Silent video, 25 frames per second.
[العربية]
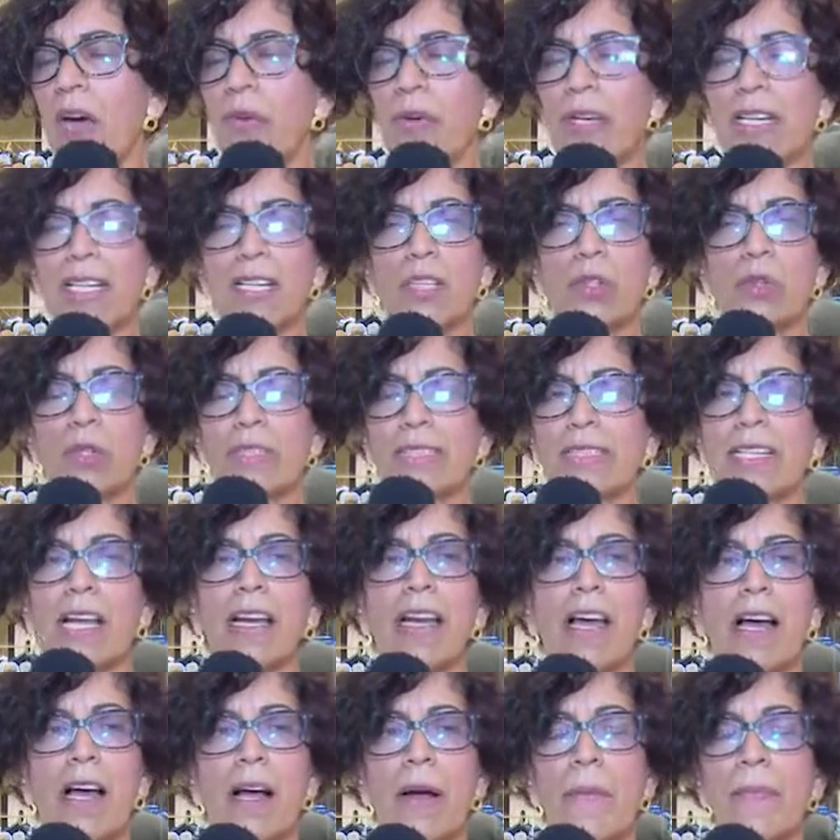حاول
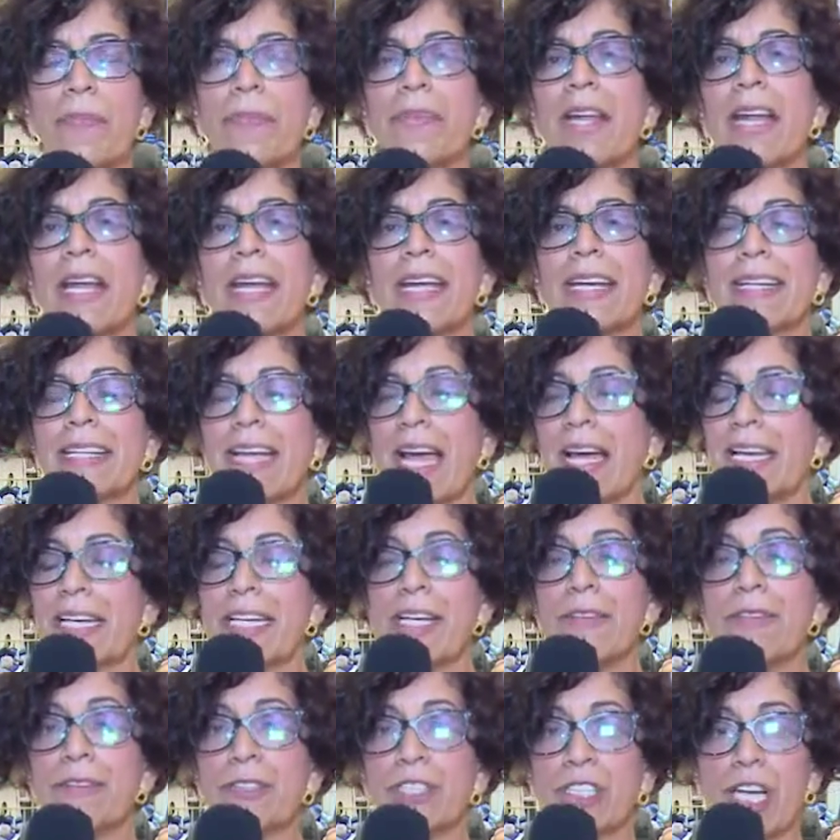يوصلها
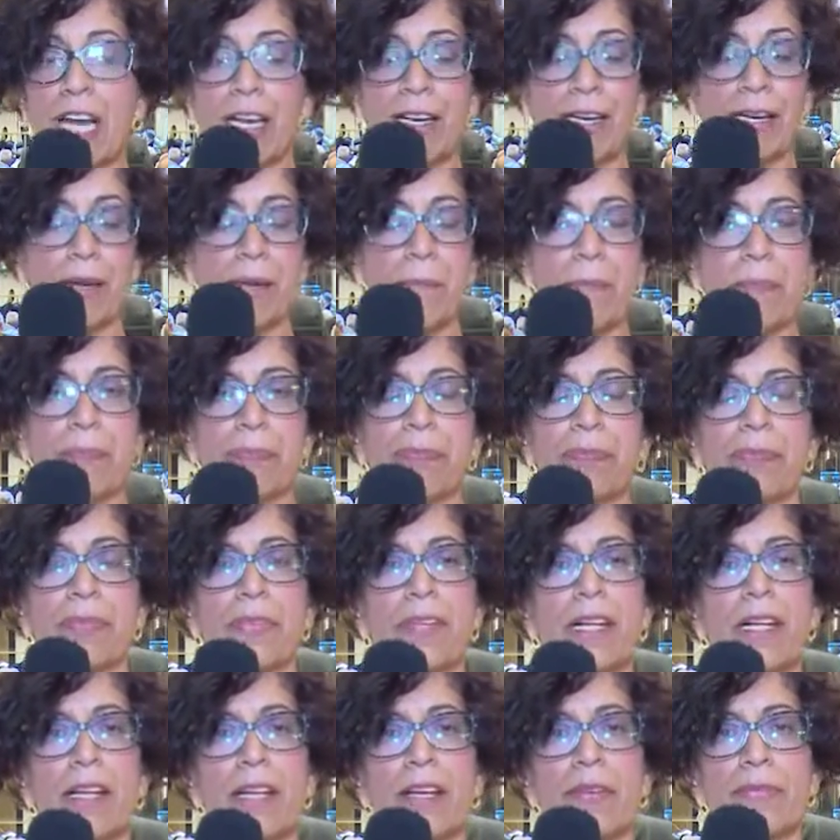كان يفشل
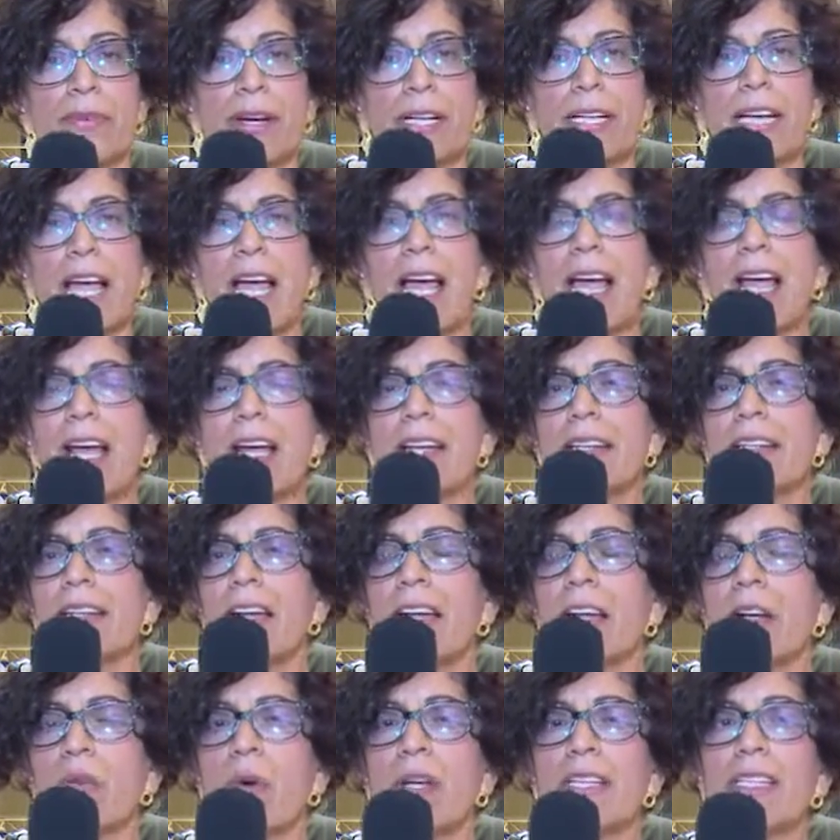
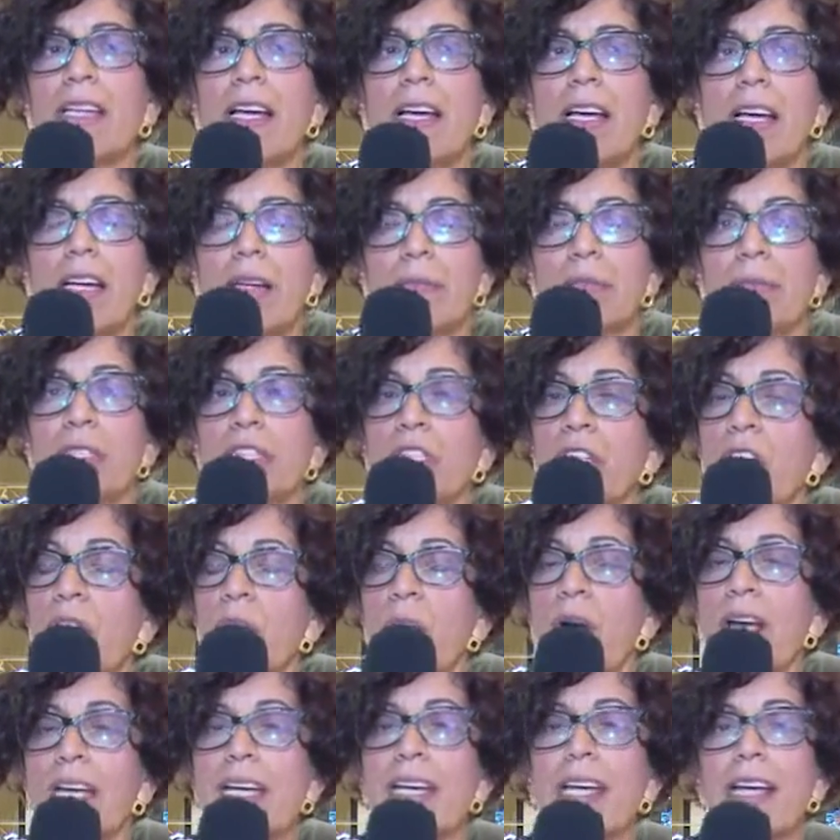فكان الوضع مش
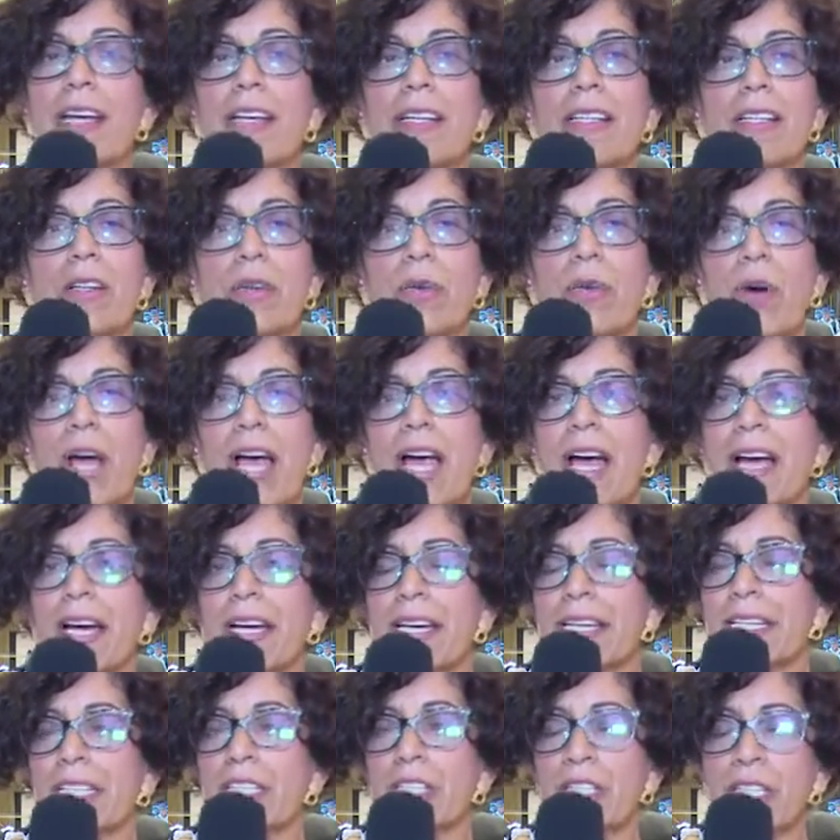هوين
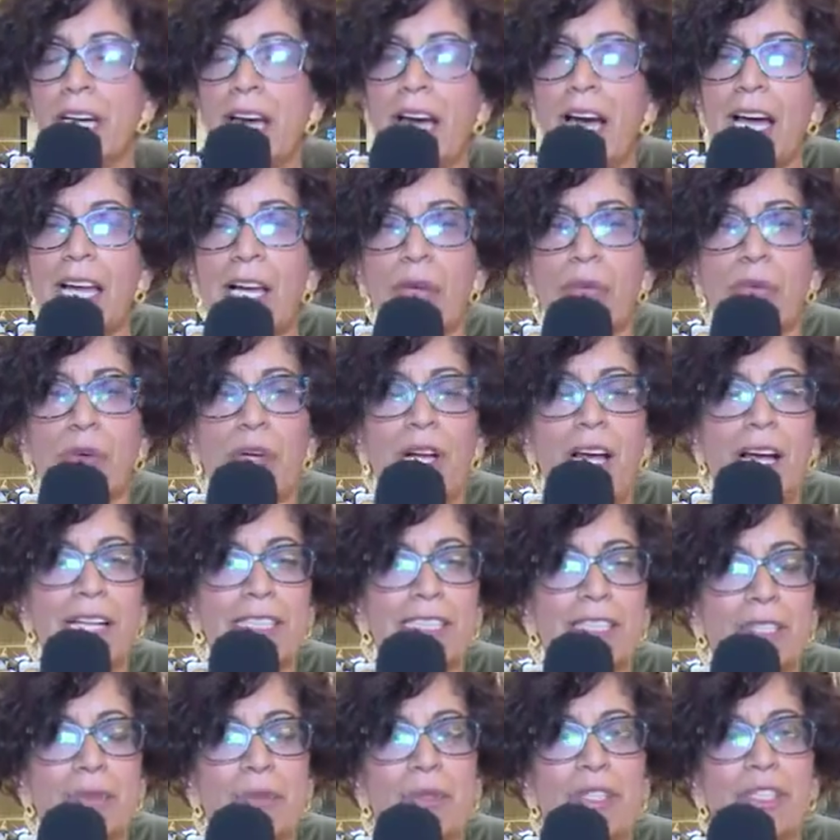وآخر إشي حالفه
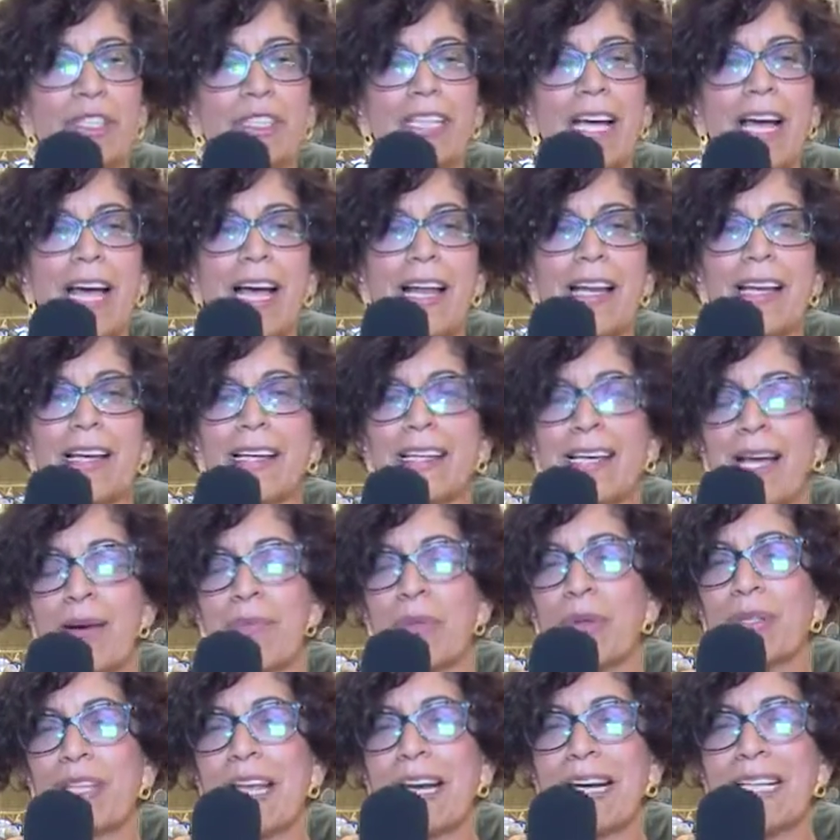الحظ واشتغل
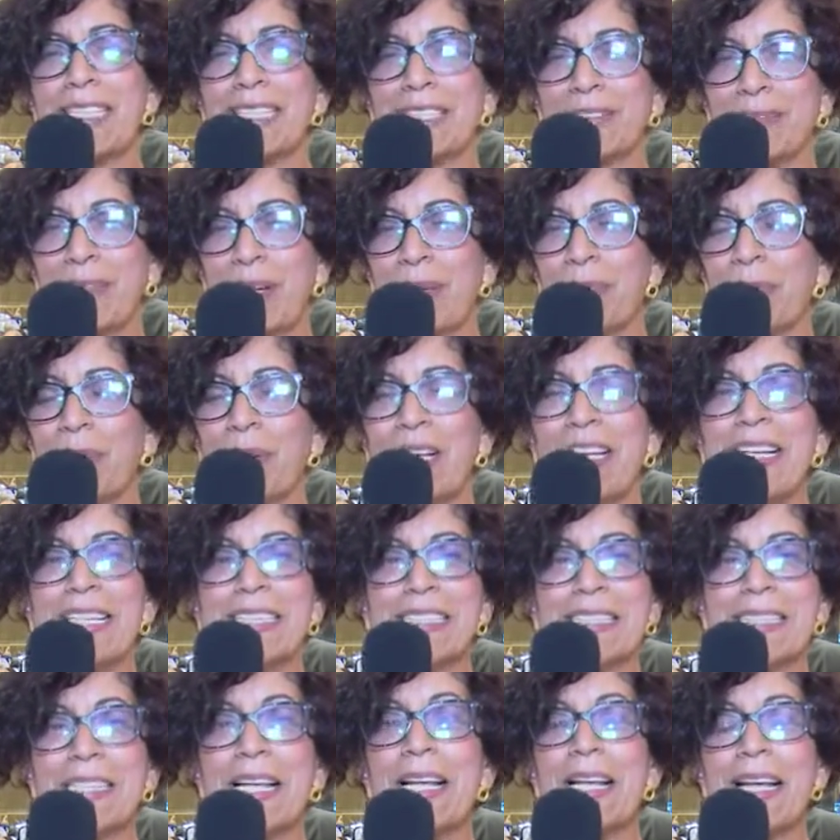كمدرس في
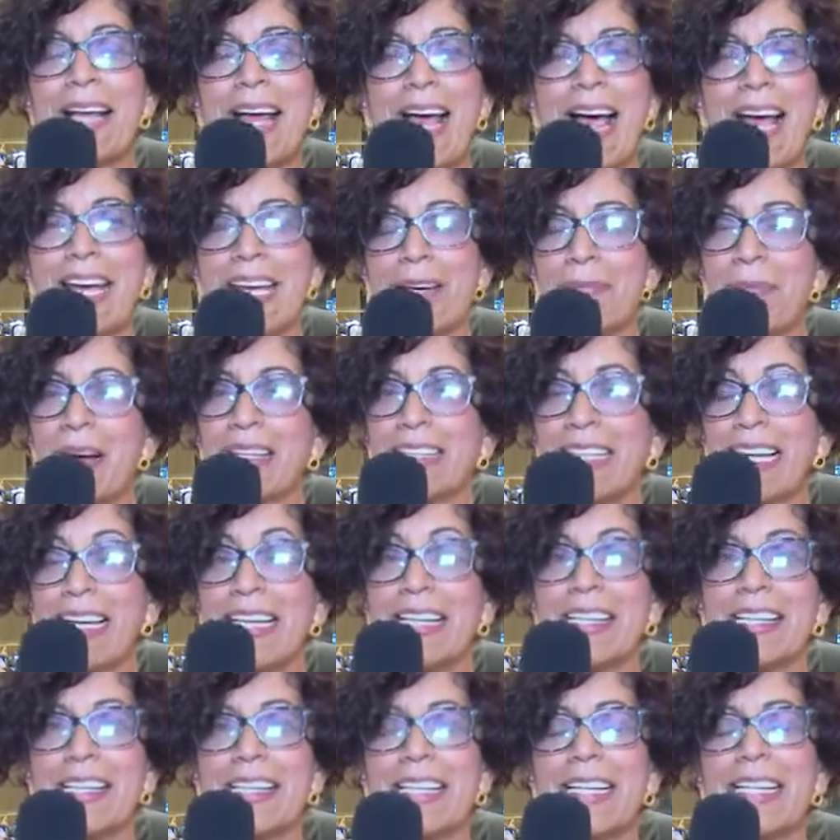البوليس أيامات
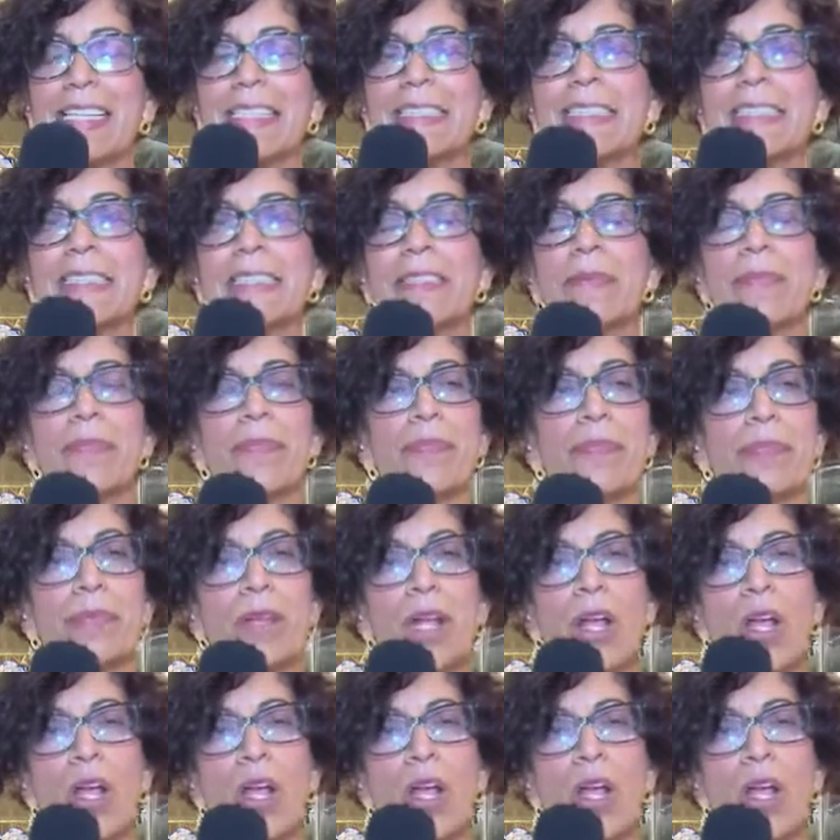الإنجليز